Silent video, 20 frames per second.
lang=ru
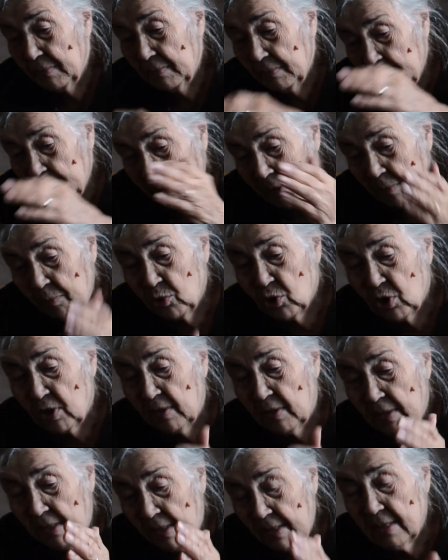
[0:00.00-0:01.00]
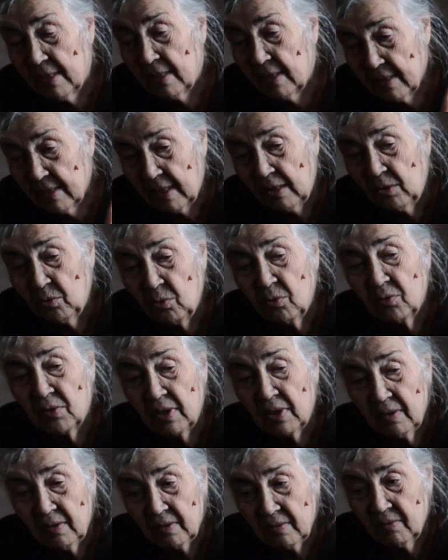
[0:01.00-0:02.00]
Бабушка, а,
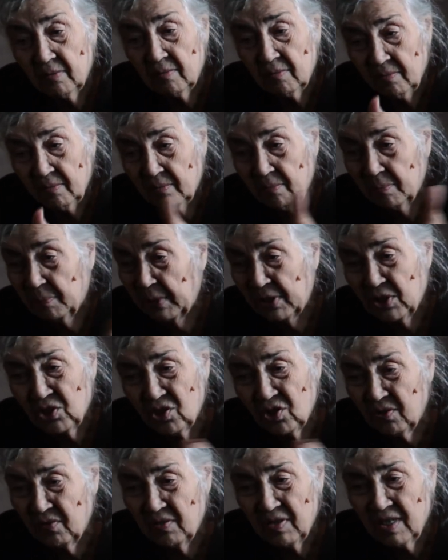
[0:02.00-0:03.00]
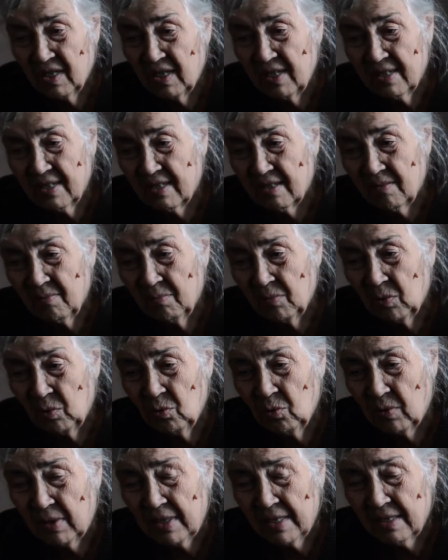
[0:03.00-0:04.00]
остановки, почти везде
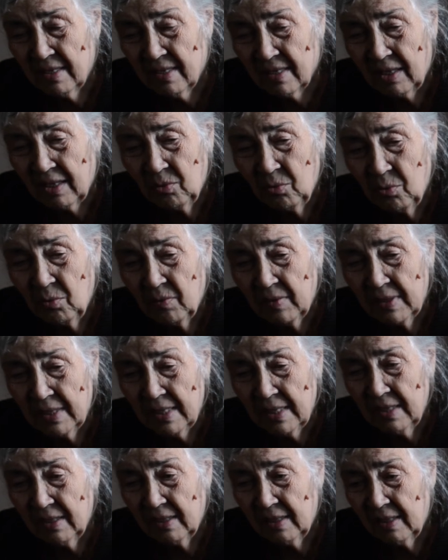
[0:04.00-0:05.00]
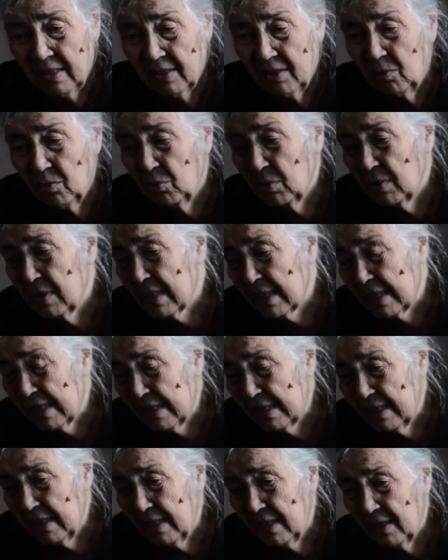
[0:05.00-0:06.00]
много остановок делали, люди
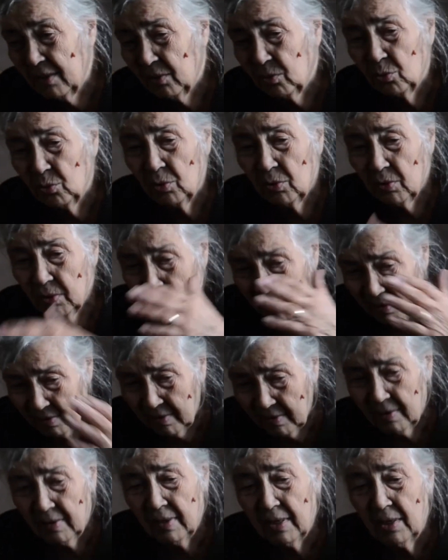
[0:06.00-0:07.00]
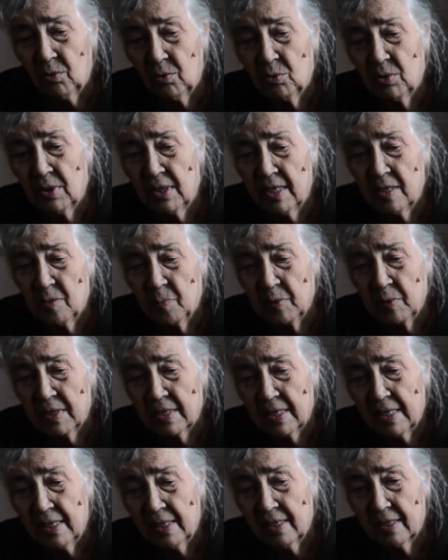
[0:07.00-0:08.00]
сходили, то для людей
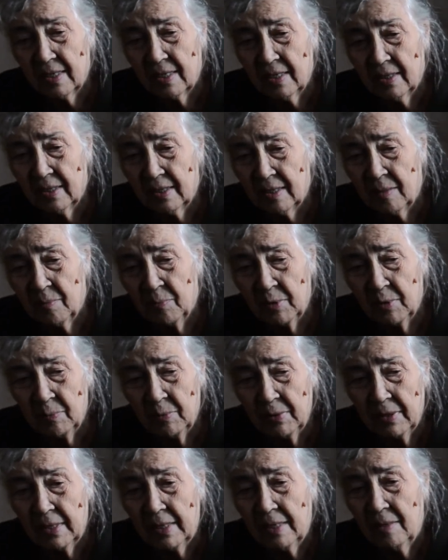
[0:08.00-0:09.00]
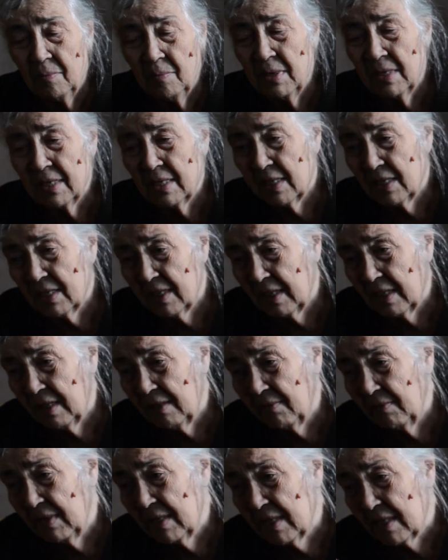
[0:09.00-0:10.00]
специально где-то там подбирали место
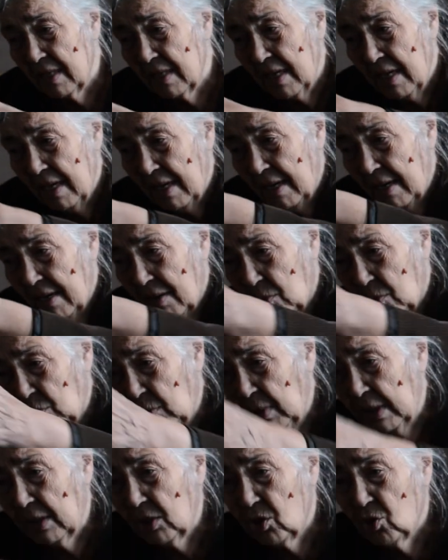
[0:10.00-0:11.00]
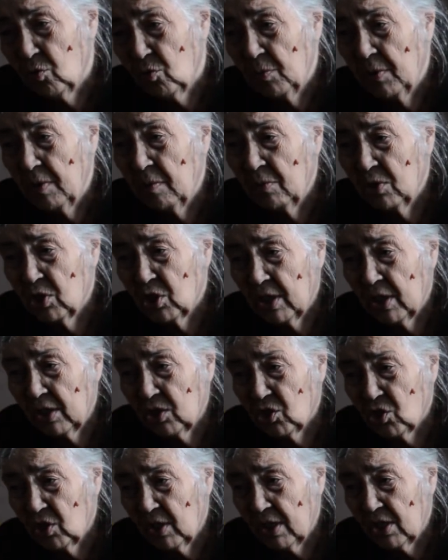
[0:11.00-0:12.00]
остановиться куда-то, чтобы не
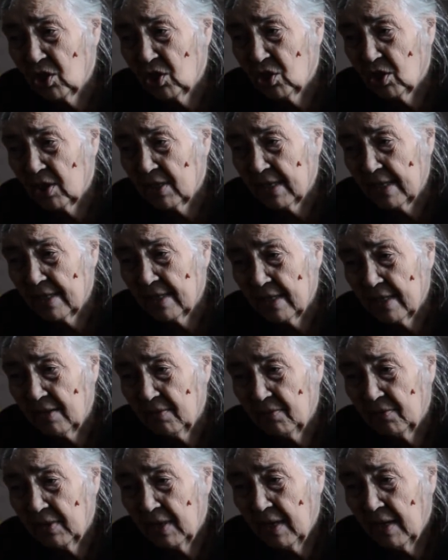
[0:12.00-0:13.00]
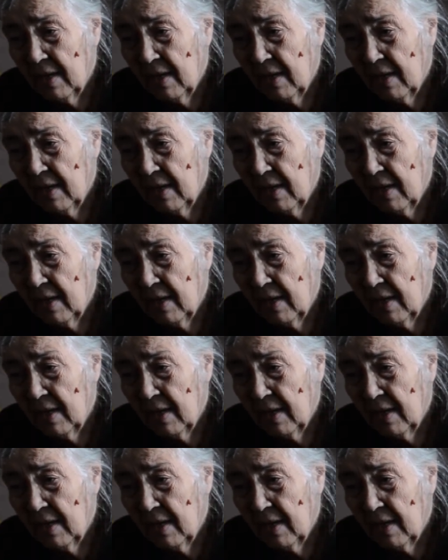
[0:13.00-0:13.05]
мешал же наш состав.